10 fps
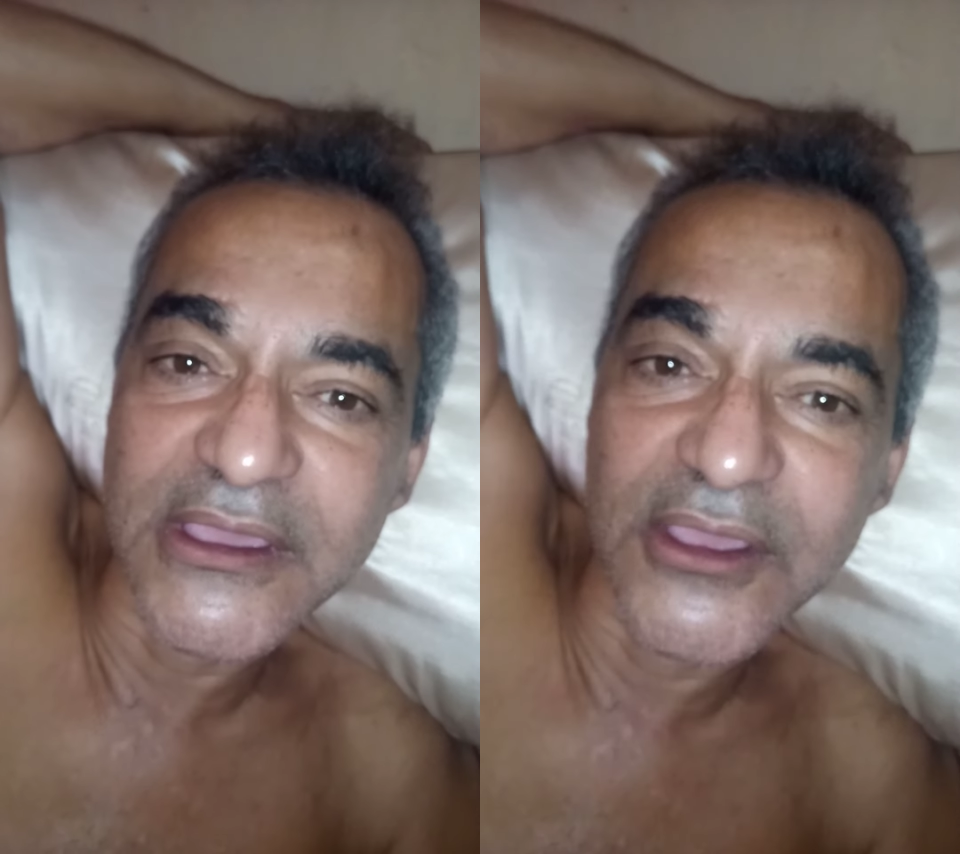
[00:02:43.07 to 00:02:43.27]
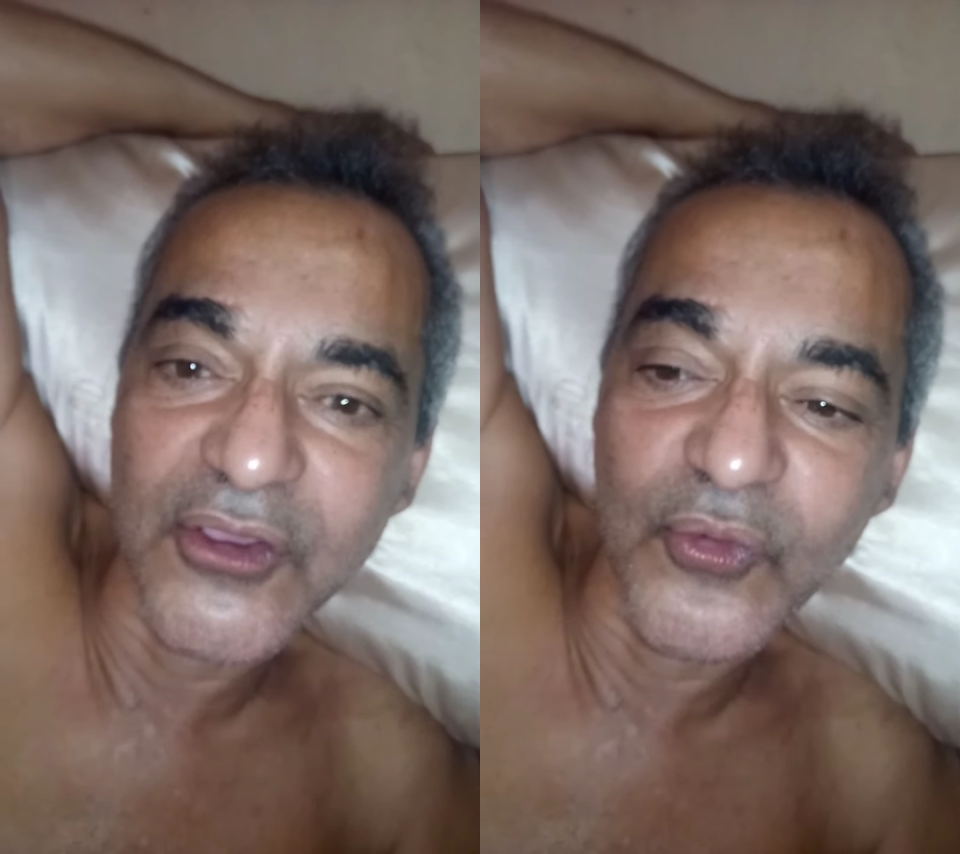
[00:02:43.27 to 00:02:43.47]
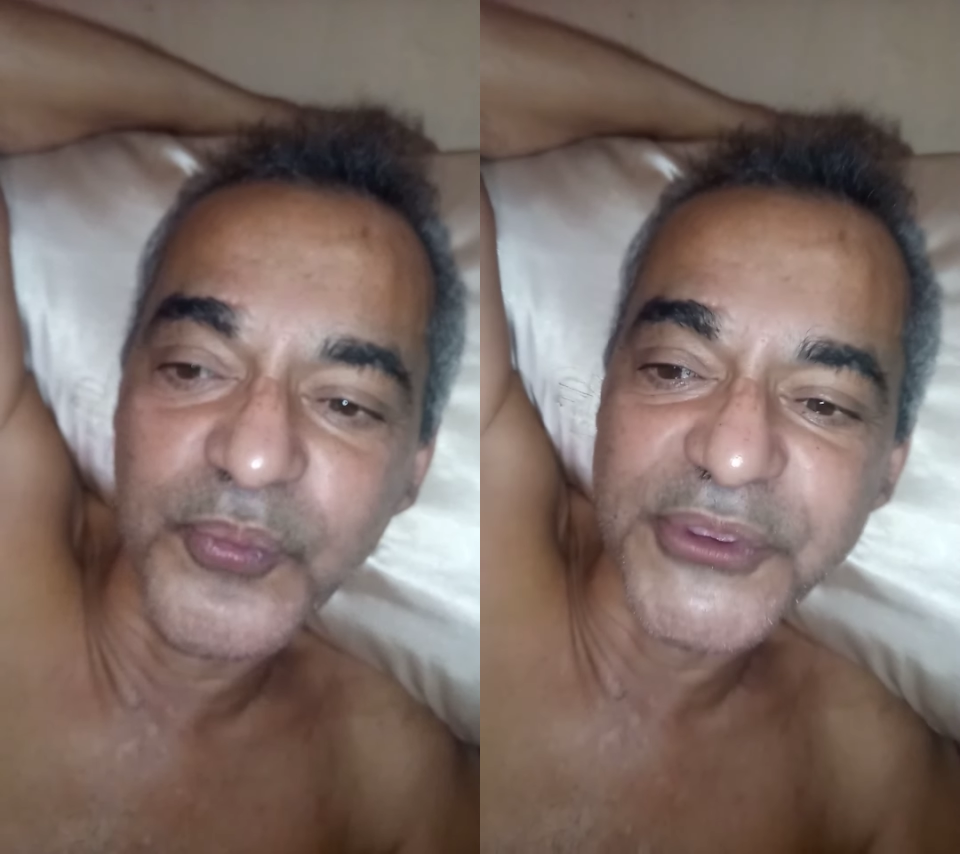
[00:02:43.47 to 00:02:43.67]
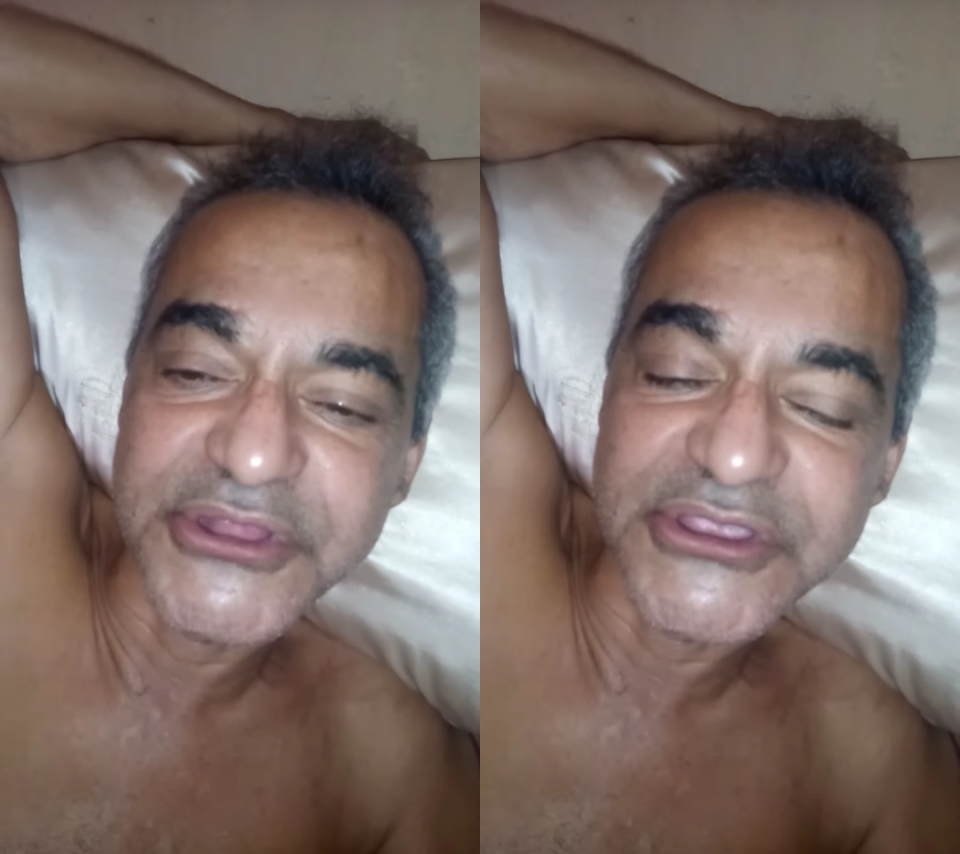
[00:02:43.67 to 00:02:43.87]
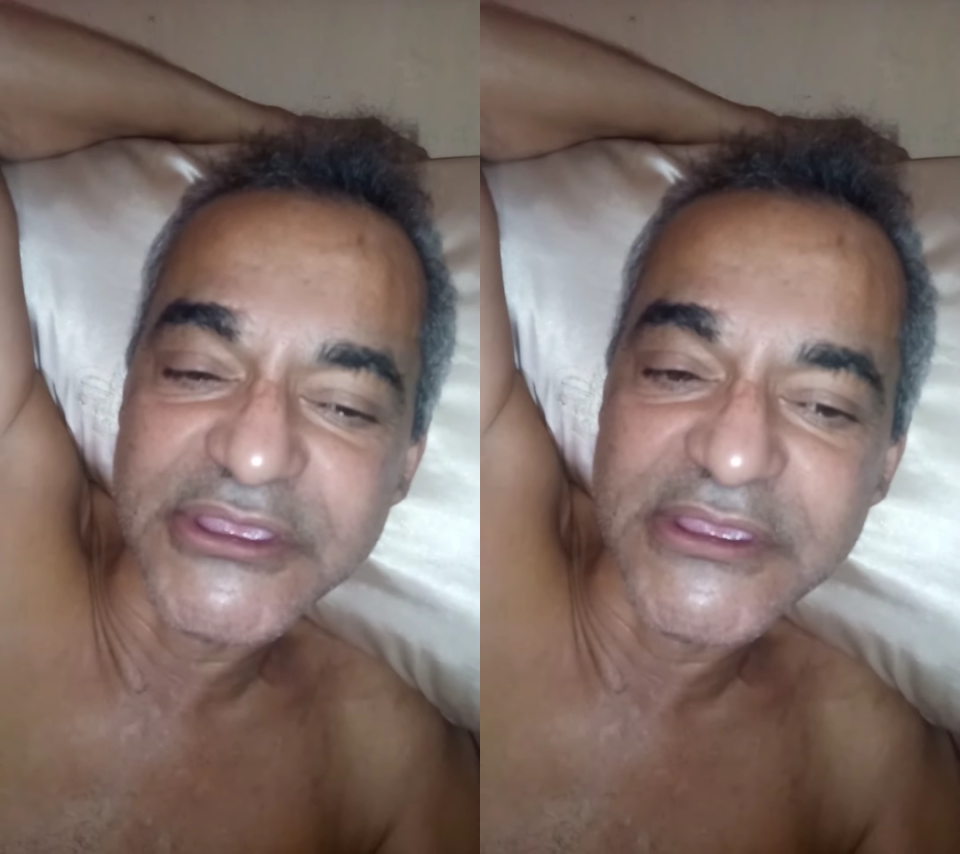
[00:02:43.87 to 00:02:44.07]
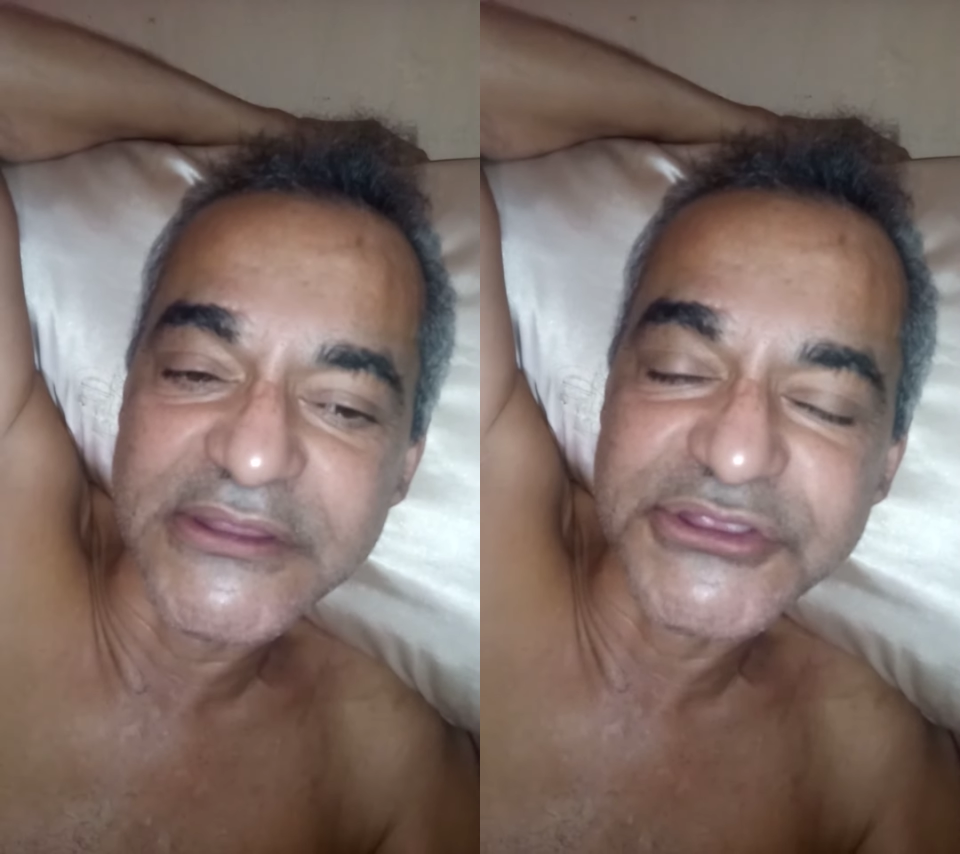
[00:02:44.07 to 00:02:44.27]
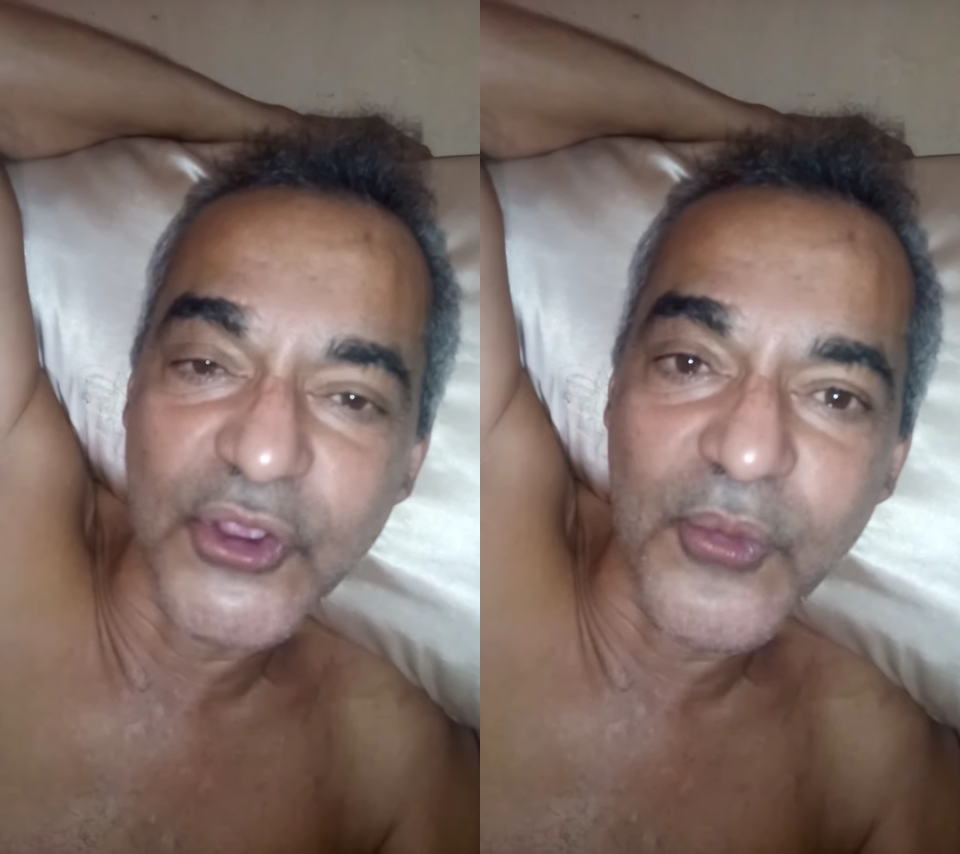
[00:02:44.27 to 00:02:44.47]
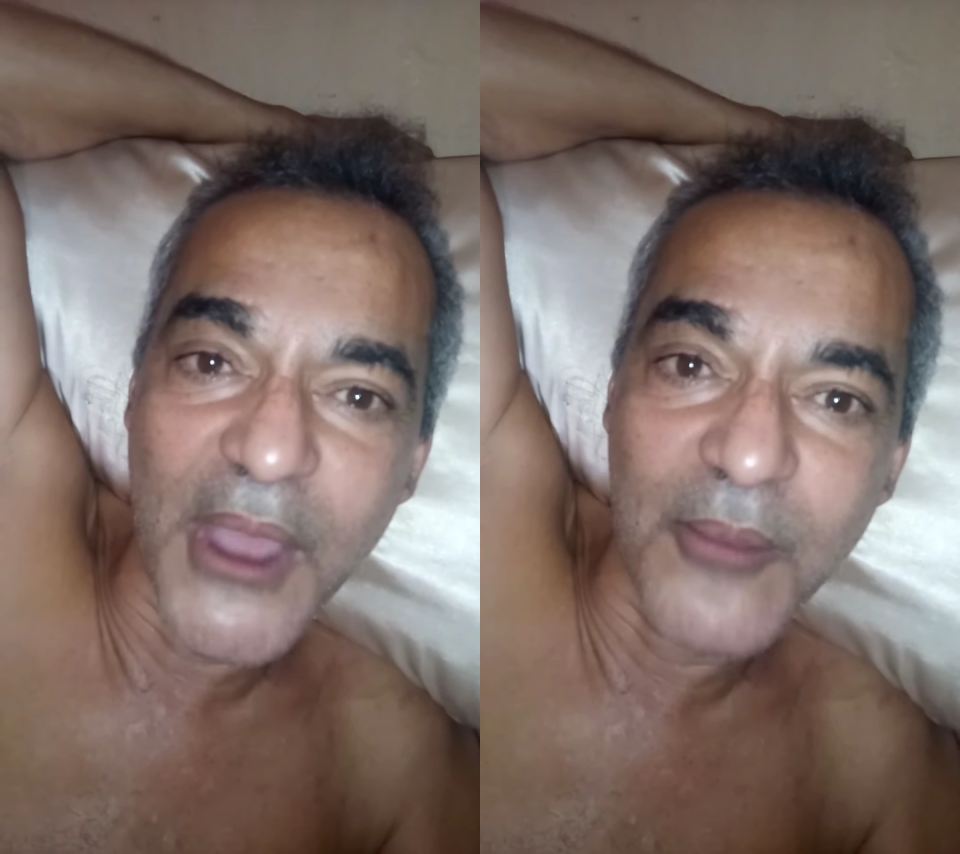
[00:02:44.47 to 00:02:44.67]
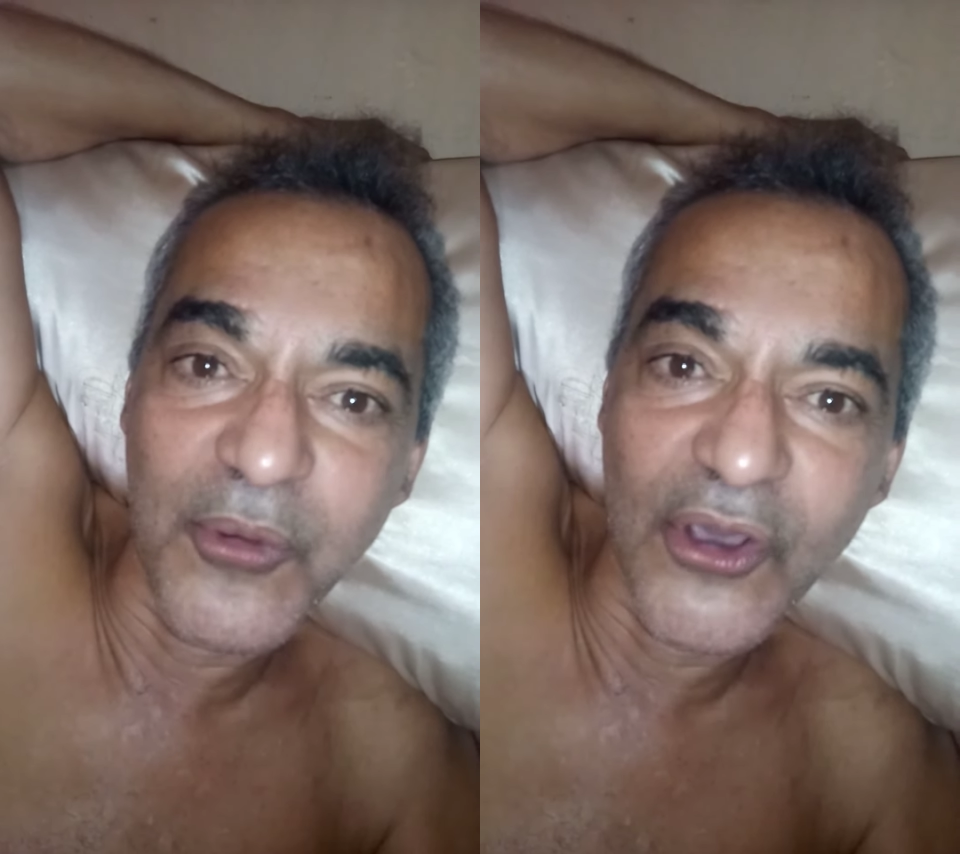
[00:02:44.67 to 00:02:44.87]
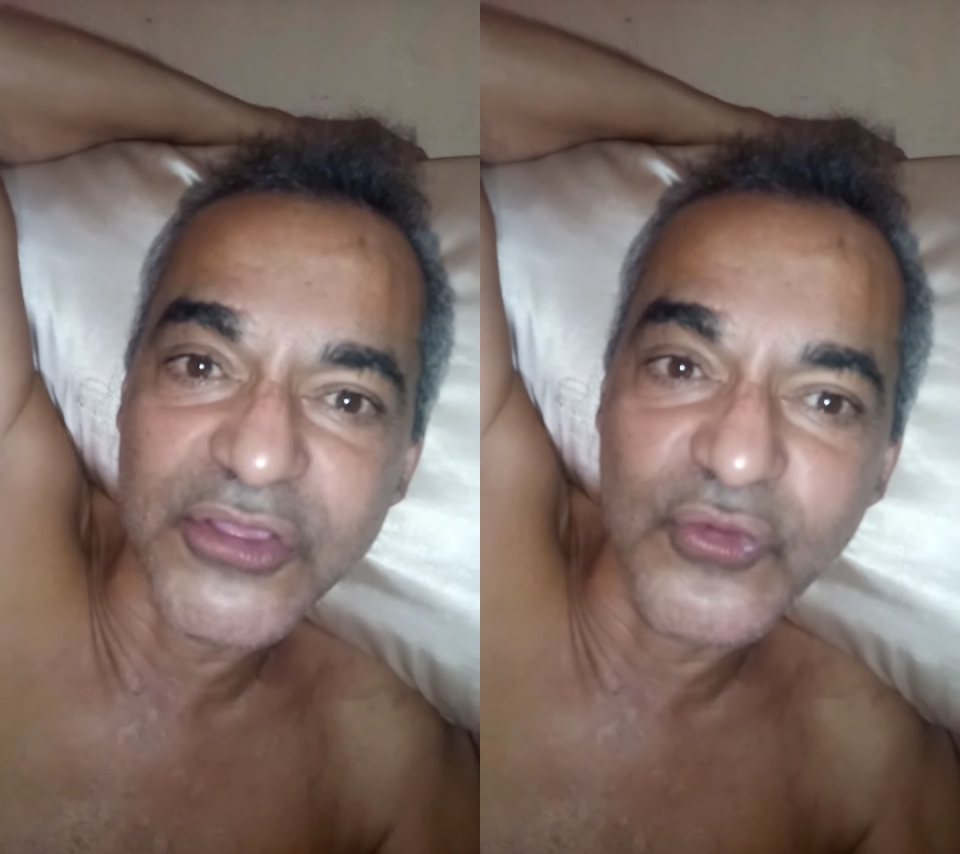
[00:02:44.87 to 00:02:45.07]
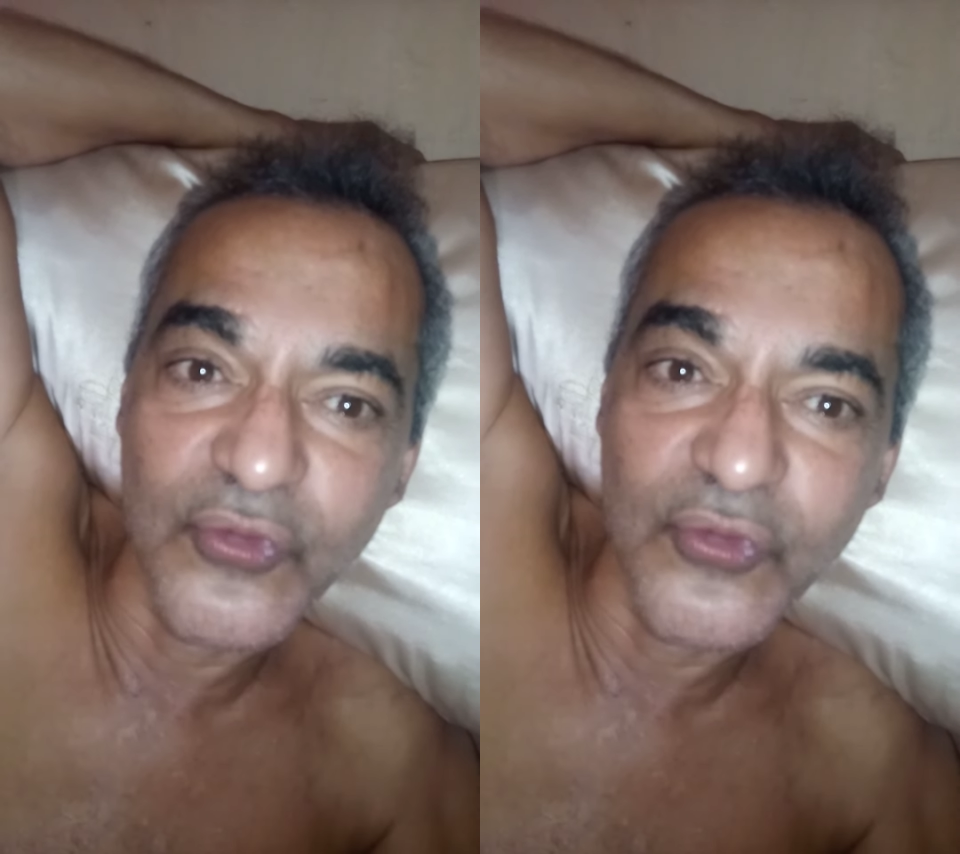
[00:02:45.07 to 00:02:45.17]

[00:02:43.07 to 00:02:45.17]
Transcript: que eu pedi Tião Barbosa,